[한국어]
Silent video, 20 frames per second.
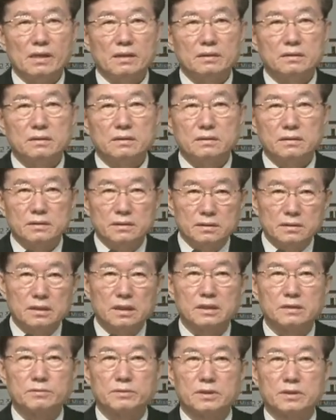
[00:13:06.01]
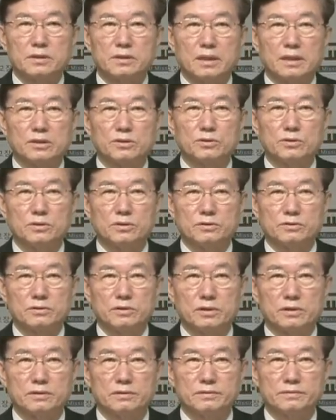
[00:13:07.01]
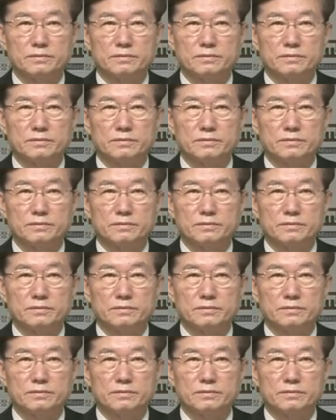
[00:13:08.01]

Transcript: 그 42절 다시 올려주세요.